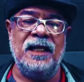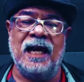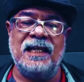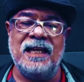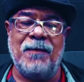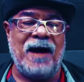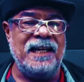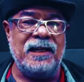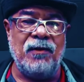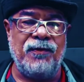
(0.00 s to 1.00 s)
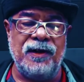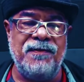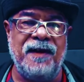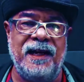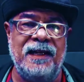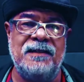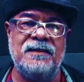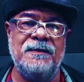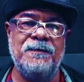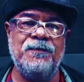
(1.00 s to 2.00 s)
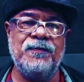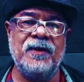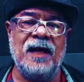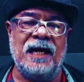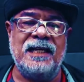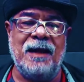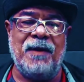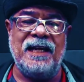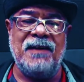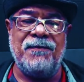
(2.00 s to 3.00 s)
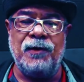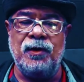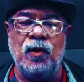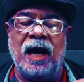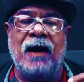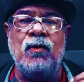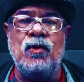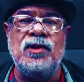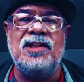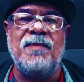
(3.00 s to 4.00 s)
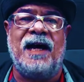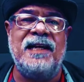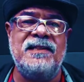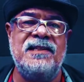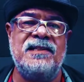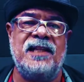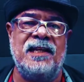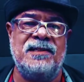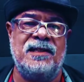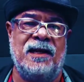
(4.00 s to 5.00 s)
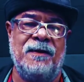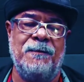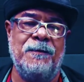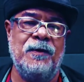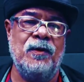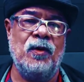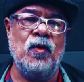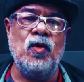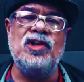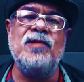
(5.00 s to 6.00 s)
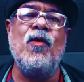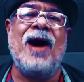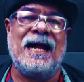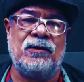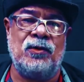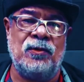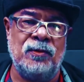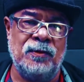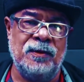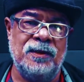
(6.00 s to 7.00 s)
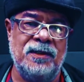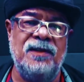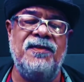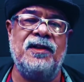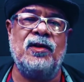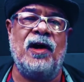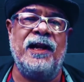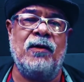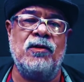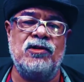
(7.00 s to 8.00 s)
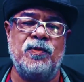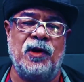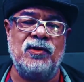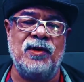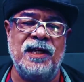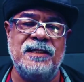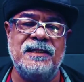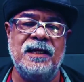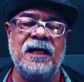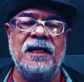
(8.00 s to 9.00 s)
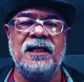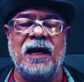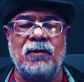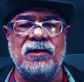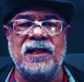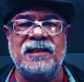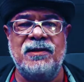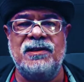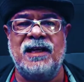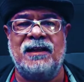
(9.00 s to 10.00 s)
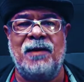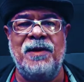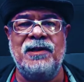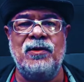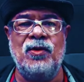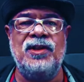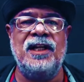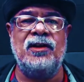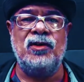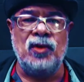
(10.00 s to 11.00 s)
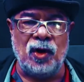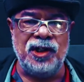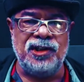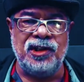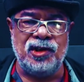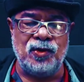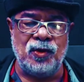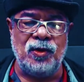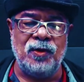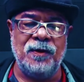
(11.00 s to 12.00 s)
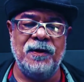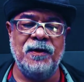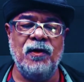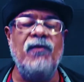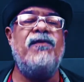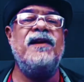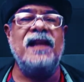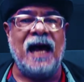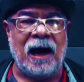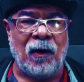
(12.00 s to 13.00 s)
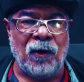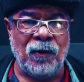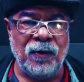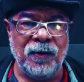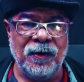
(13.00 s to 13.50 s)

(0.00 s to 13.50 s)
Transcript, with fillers: E aqui na Bahia não foi diferente. Aqui na Bahia foi a última resistência, o último ato de vitória contra os portugueses, que aconteceu exatamente no dia 2 de julho, o final,